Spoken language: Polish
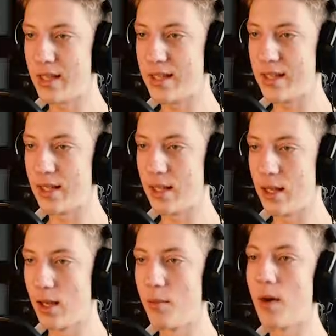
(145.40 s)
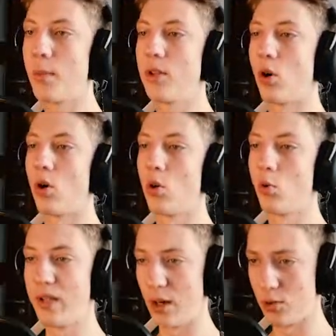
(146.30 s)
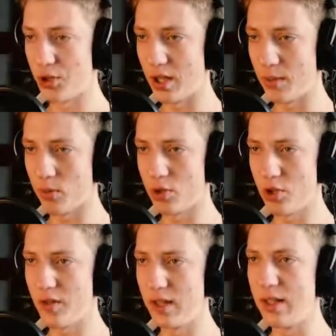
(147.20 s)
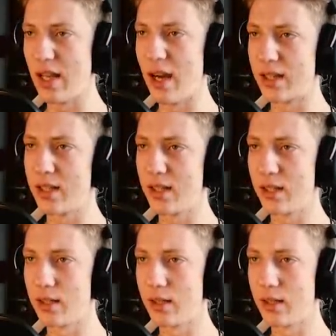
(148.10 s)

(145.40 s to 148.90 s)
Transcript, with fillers: Jest! Mamy to. Udało się, Boże Święty, tak.